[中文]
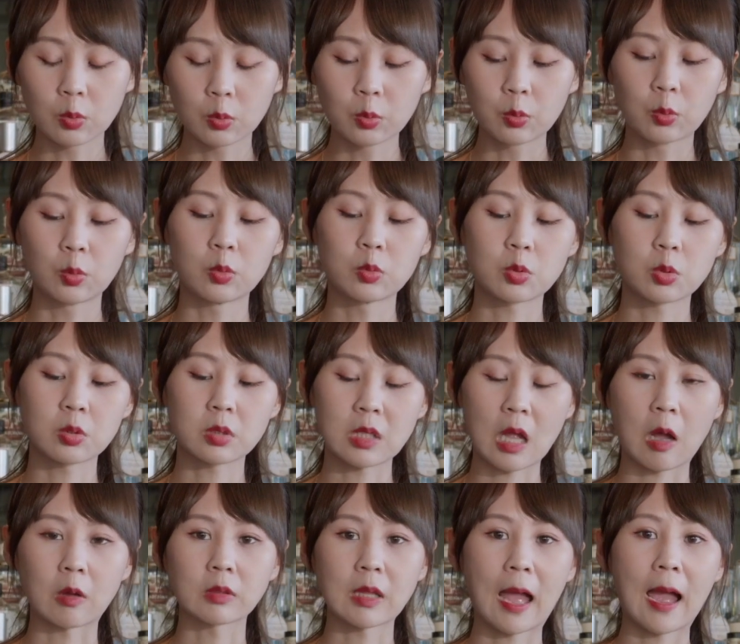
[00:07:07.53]
度于去
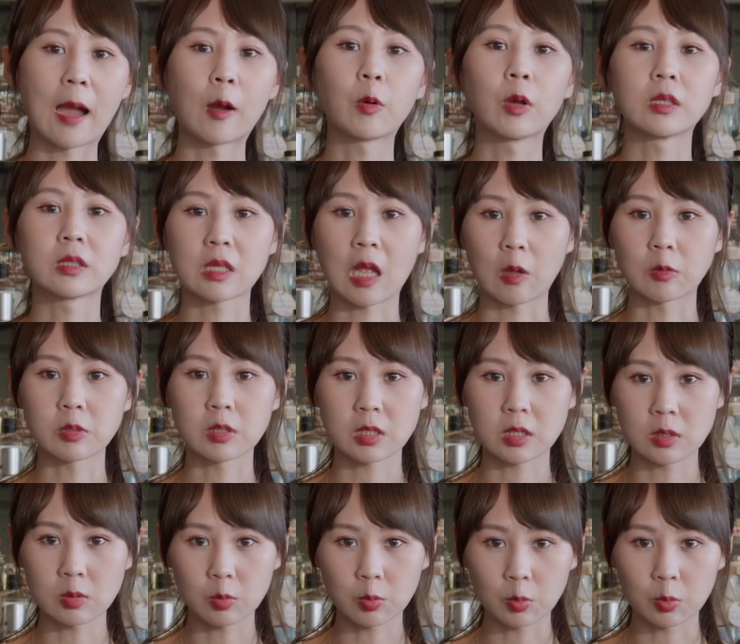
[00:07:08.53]
倒它，会导致